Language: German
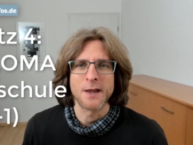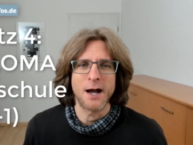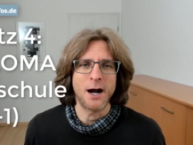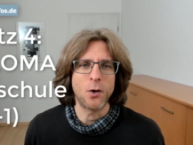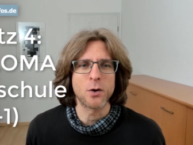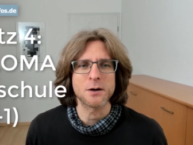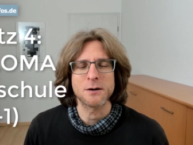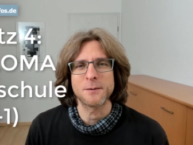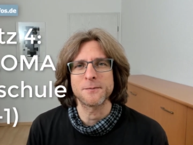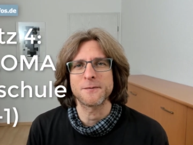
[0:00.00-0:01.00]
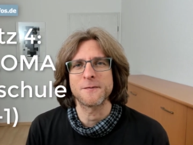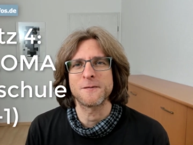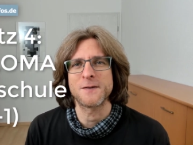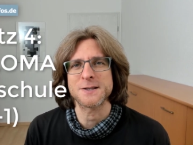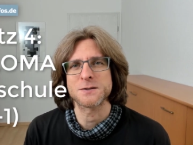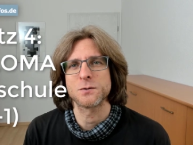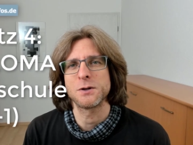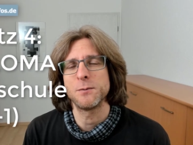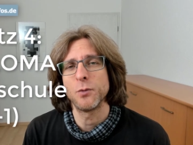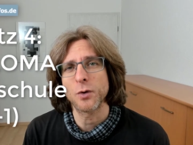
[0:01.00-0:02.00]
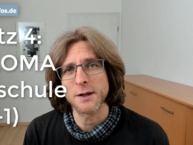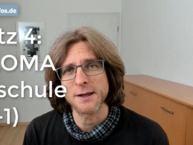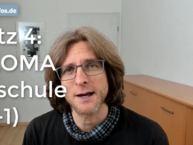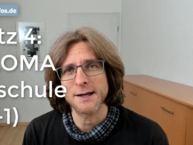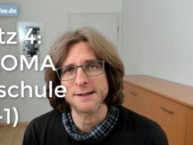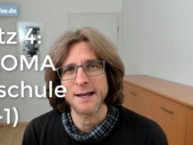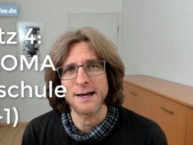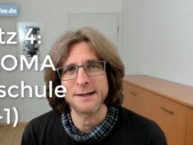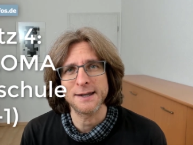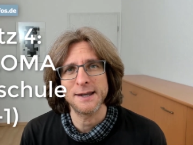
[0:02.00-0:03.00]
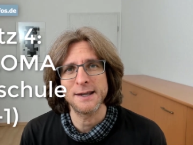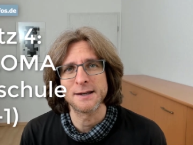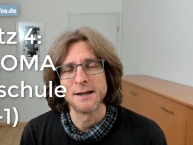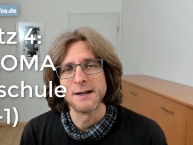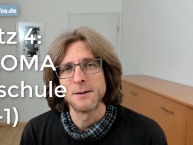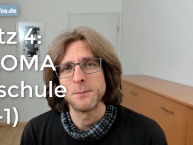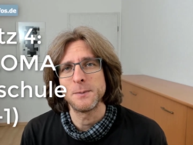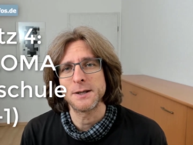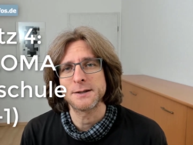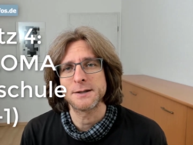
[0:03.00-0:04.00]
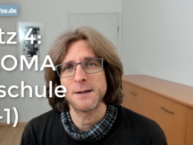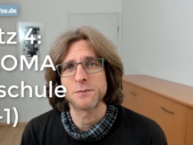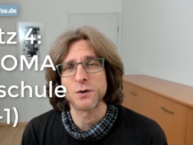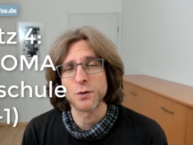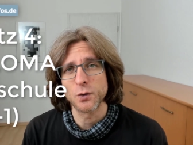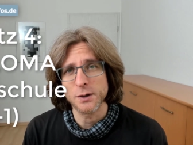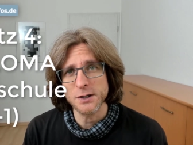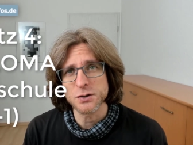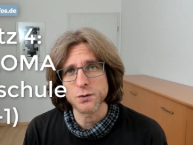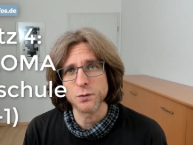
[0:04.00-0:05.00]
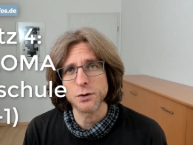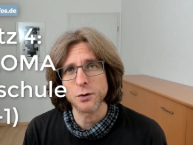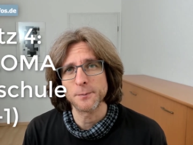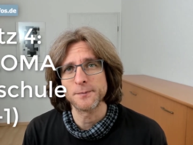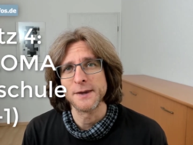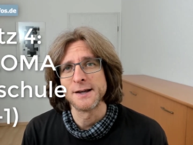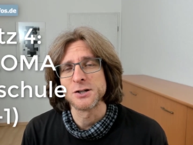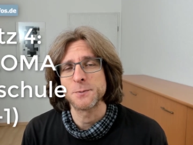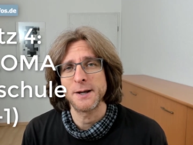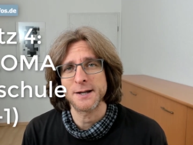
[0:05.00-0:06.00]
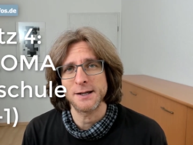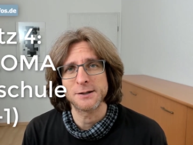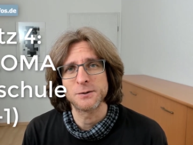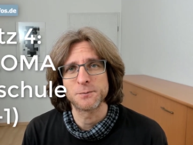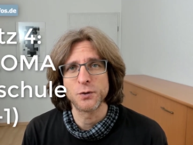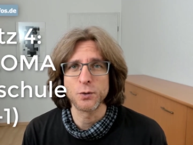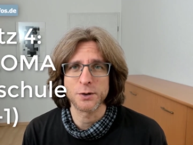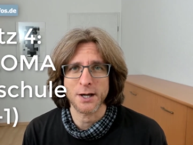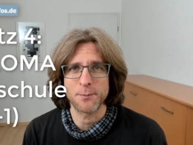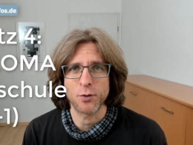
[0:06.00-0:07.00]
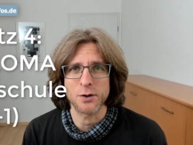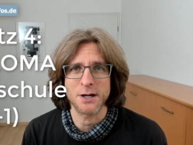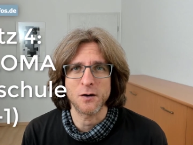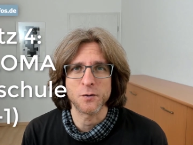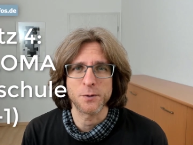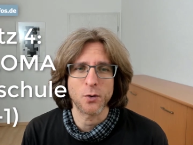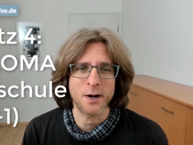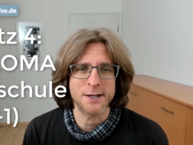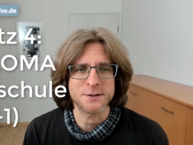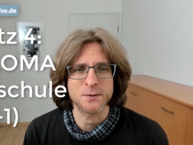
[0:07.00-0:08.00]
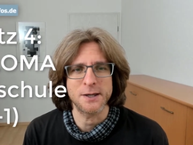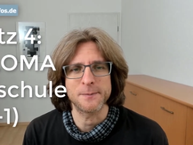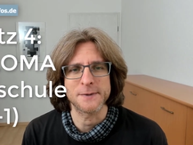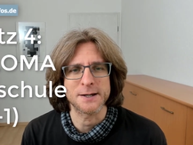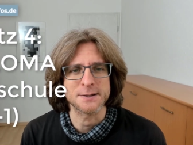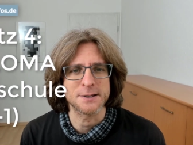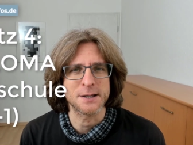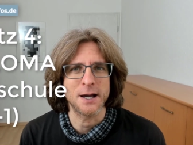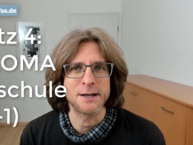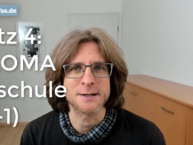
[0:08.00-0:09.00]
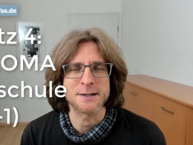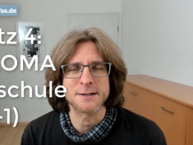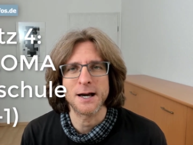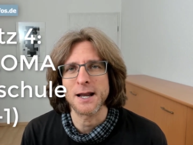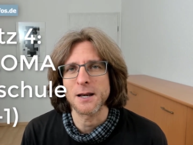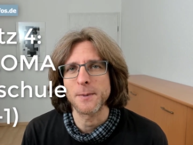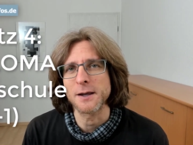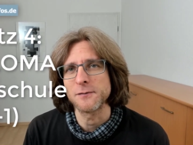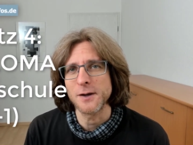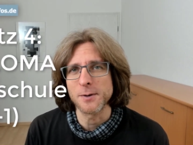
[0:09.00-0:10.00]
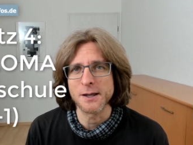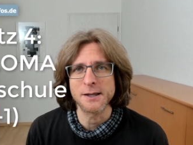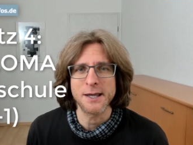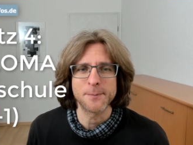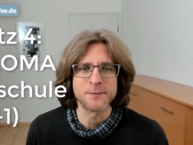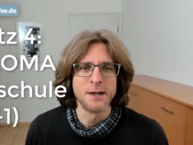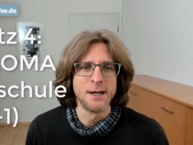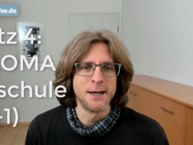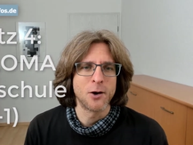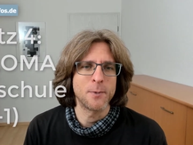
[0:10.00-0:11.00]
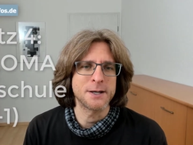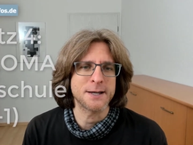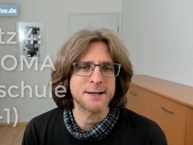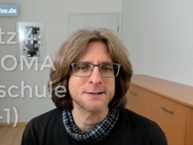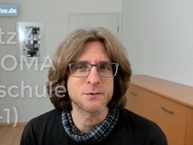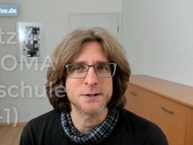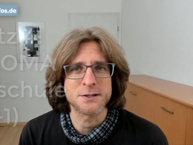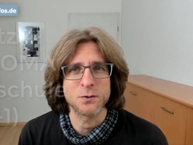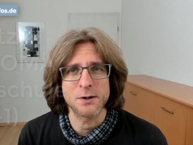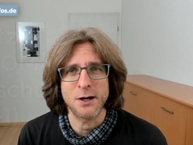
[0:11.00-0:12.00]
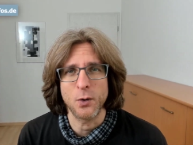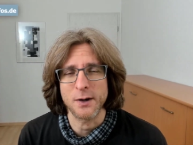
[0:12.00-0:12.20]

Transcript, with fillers: auch ähm, was so die Möglichkeiten angeht, mit dem Psychologiestudium später in die Psychotherapeutenausbildung reinzugeben. Da hat sich einiges getan, hat eine Menge Wirbel gegeben. Momentan die Situation auch